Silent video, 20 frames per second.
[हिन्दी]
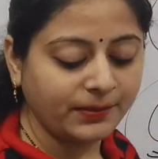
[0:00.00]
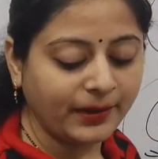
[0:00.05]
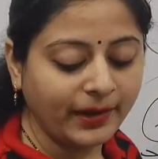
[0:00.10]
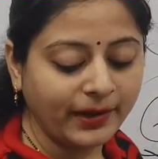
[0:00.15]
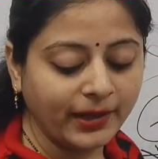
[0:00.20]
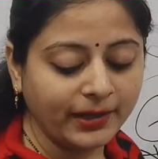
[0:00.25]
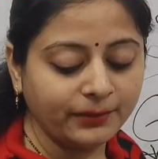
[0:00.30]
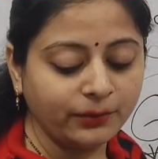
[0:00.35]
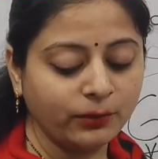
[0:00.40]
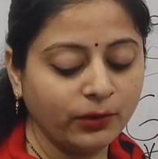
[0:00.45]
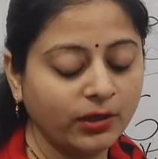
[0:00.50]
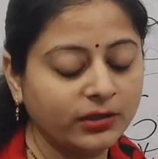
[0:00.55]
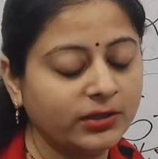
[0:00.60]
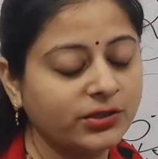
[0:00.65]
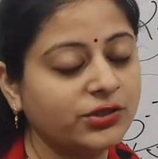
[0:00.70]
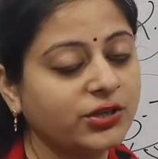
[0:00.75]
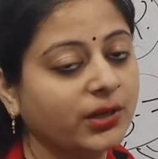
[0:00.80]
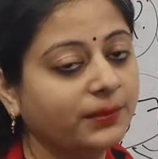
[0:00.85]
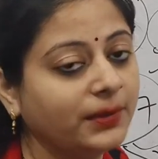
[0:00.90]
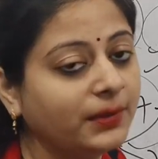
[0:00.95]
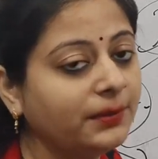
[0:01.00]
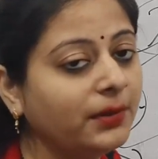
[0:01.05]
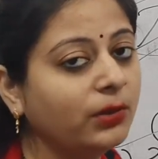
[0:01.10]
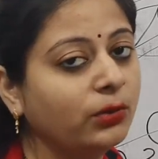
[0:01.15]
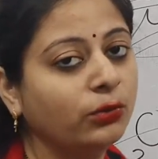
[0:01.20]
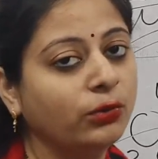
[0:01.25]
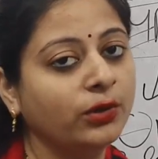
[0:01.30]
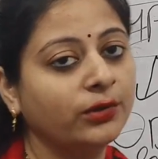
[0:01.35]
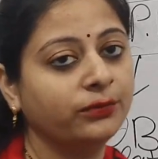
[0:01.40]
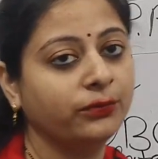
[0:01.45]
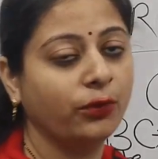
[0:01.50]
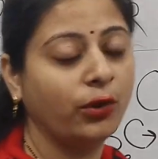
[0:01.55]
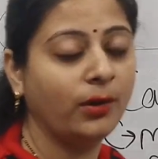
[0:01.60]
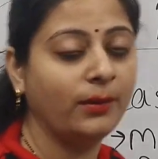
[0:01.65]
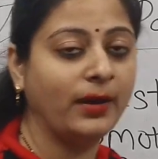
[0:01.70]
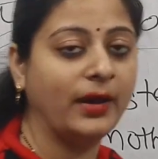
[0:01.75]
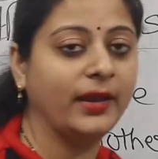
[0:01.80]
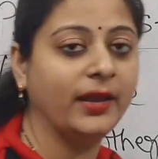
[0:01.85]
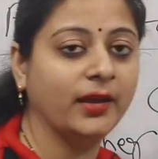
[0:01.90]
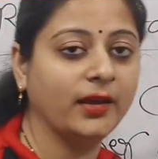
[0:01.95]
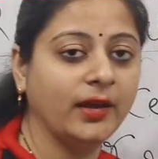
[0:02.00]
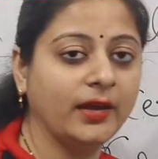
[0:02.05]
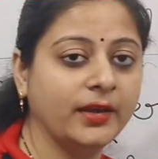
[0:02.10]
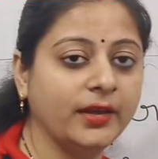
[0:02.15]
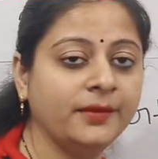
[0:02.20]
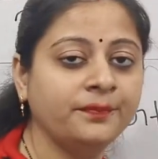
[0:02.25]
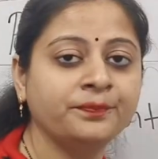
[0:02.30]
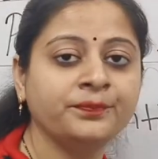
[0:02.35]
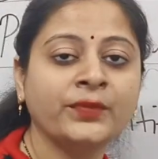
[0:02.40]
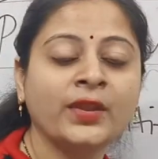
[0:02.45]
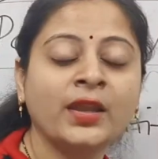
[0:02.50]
पहले ही बोला था जब भी कोई फॉर्म आया करे